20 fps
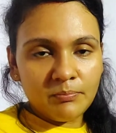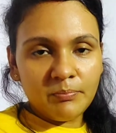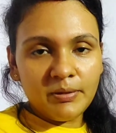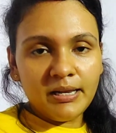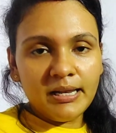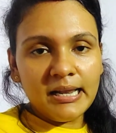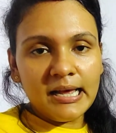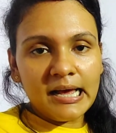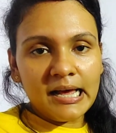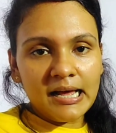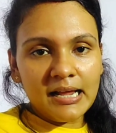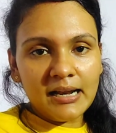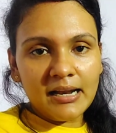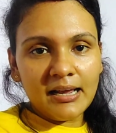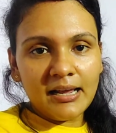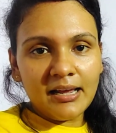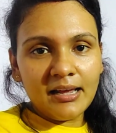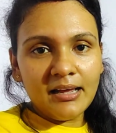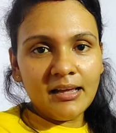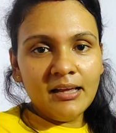बिल आ रहा
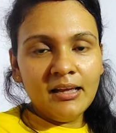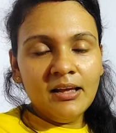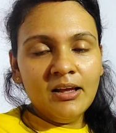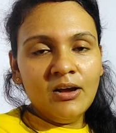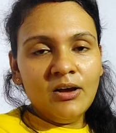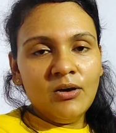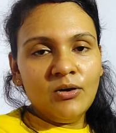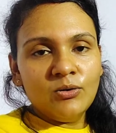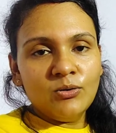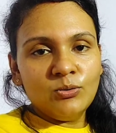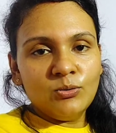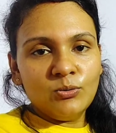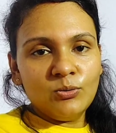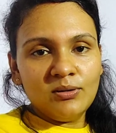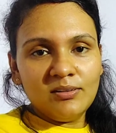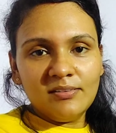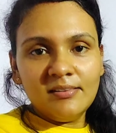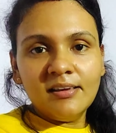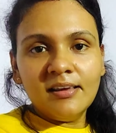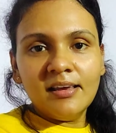है तो
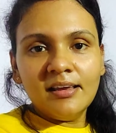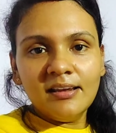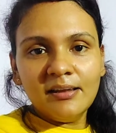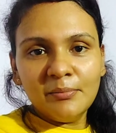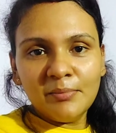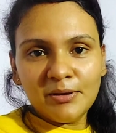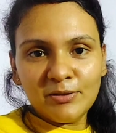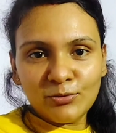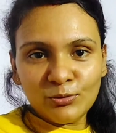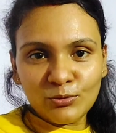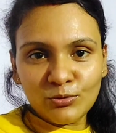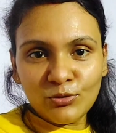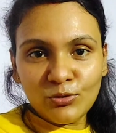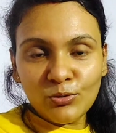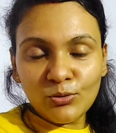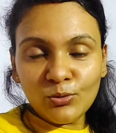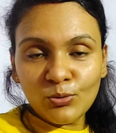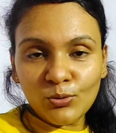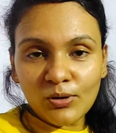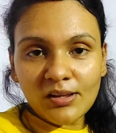इसी के लिए मैं सोचती
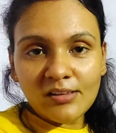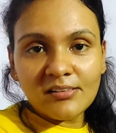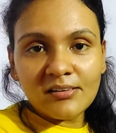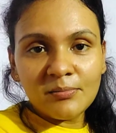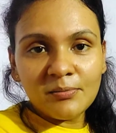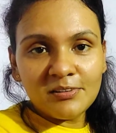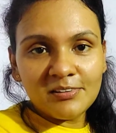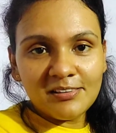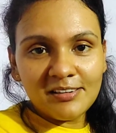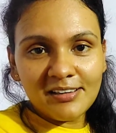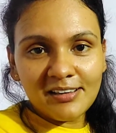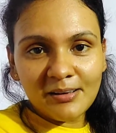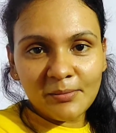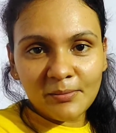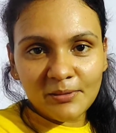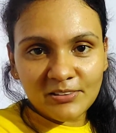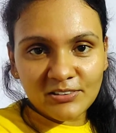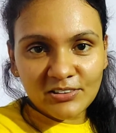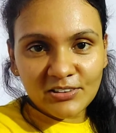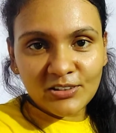हूँ थोड़ा सा बिजली का
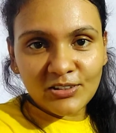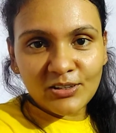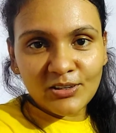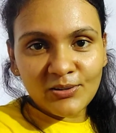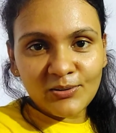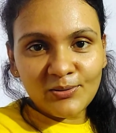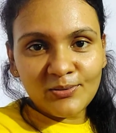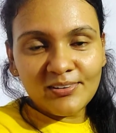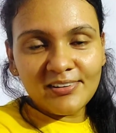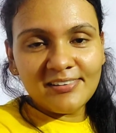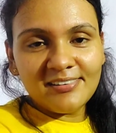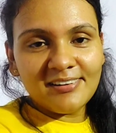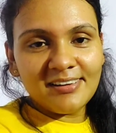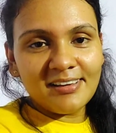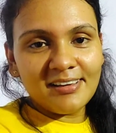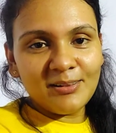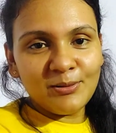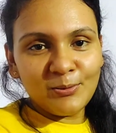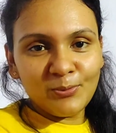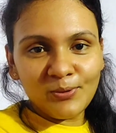बचत करूँ जिससे
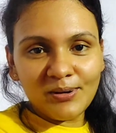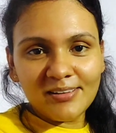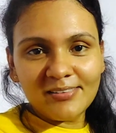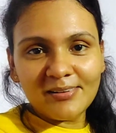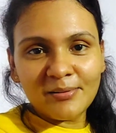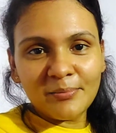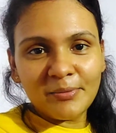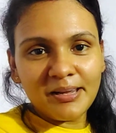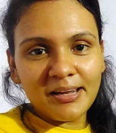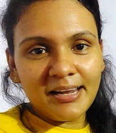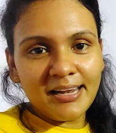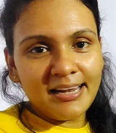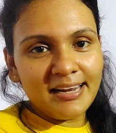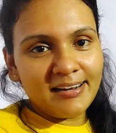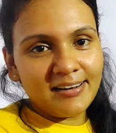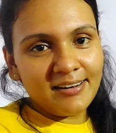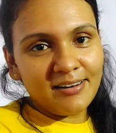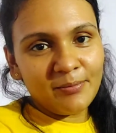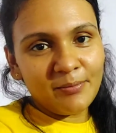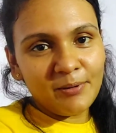कि थोड़ा सा मेरा
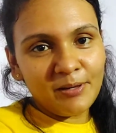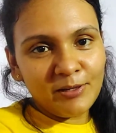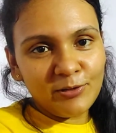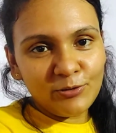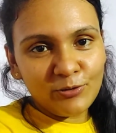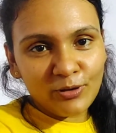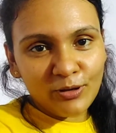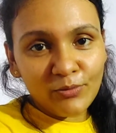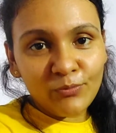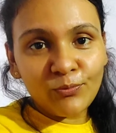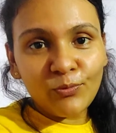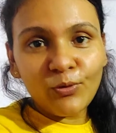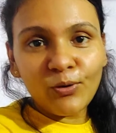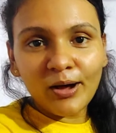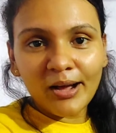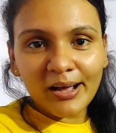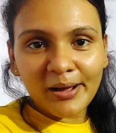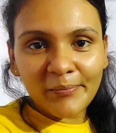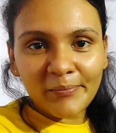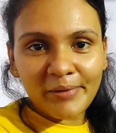इलेक्ट्रिक बिल जो है वो
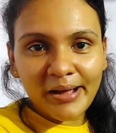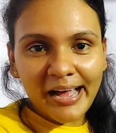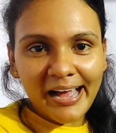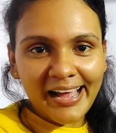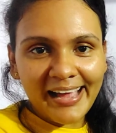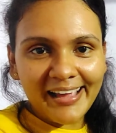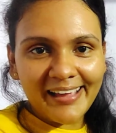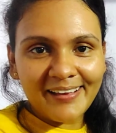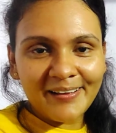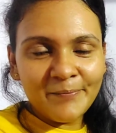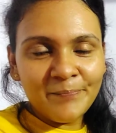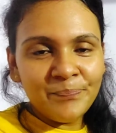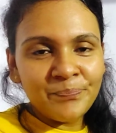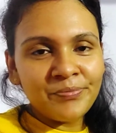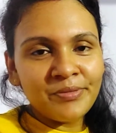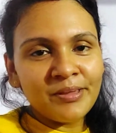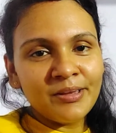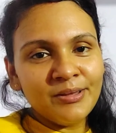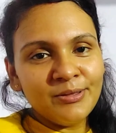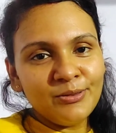कम आए
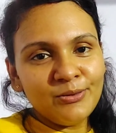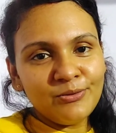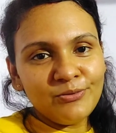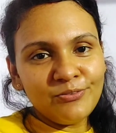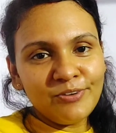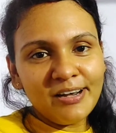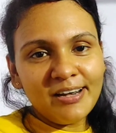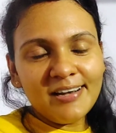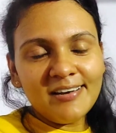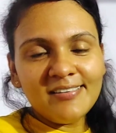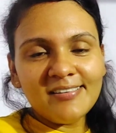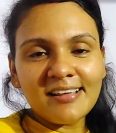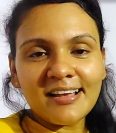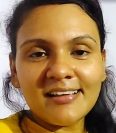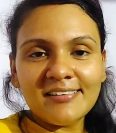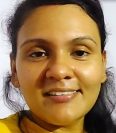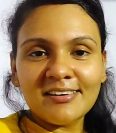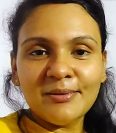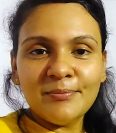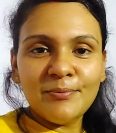तो फ्रेंड्स
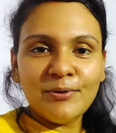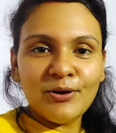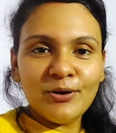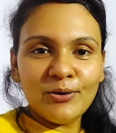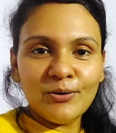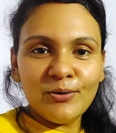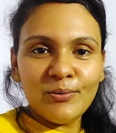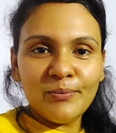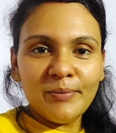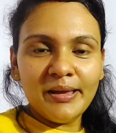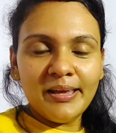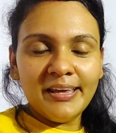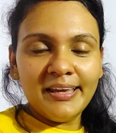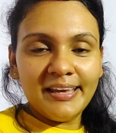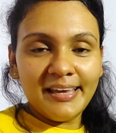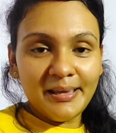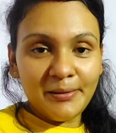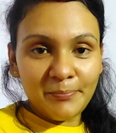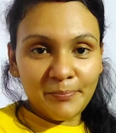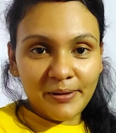आज की ब्लॉग को मैं
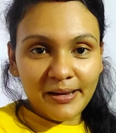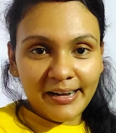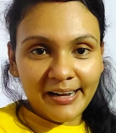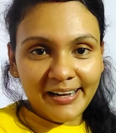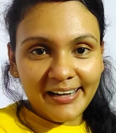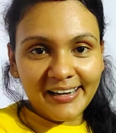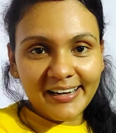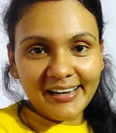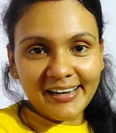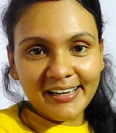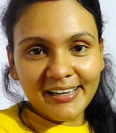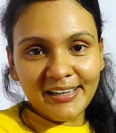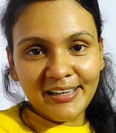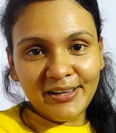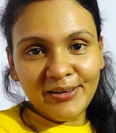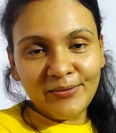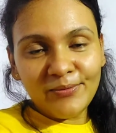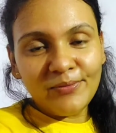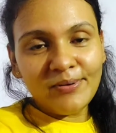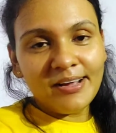यहीं पर एंड
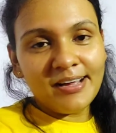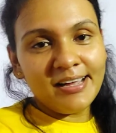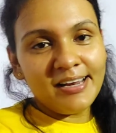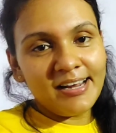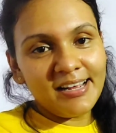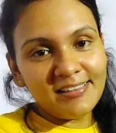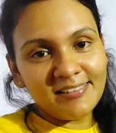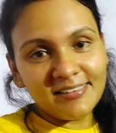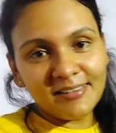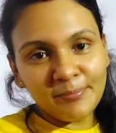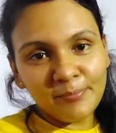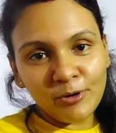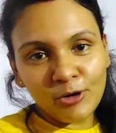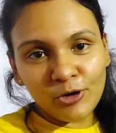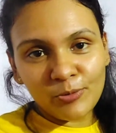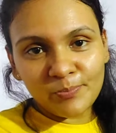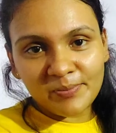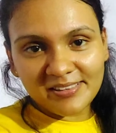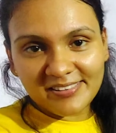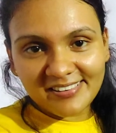करती हूँ अगर आज की
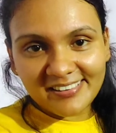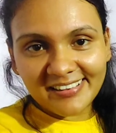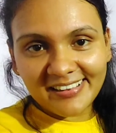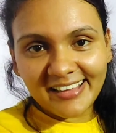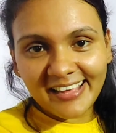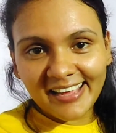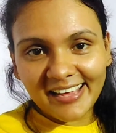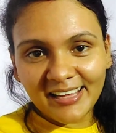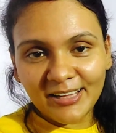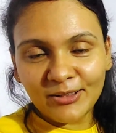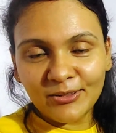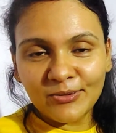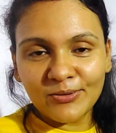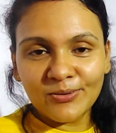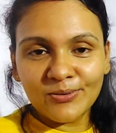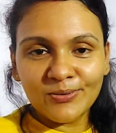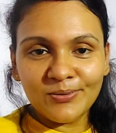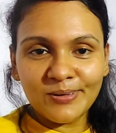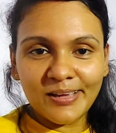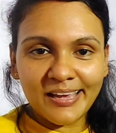ब्लॉग पसंद आई तो
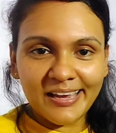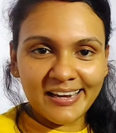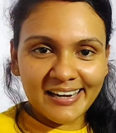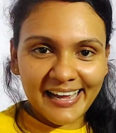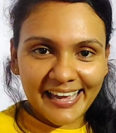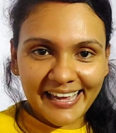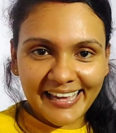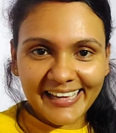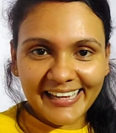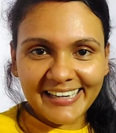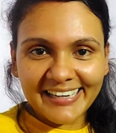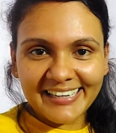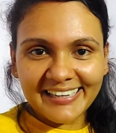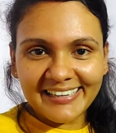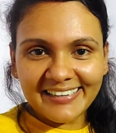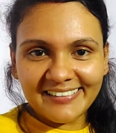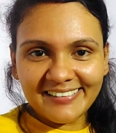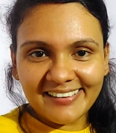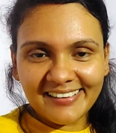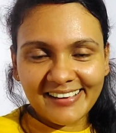एक लाइक कर
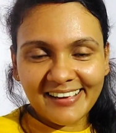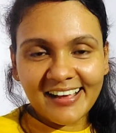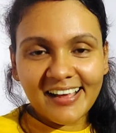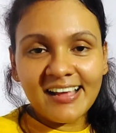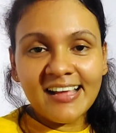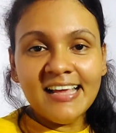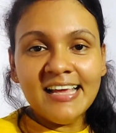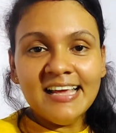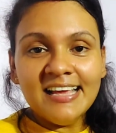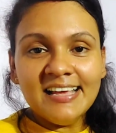दीजिएगा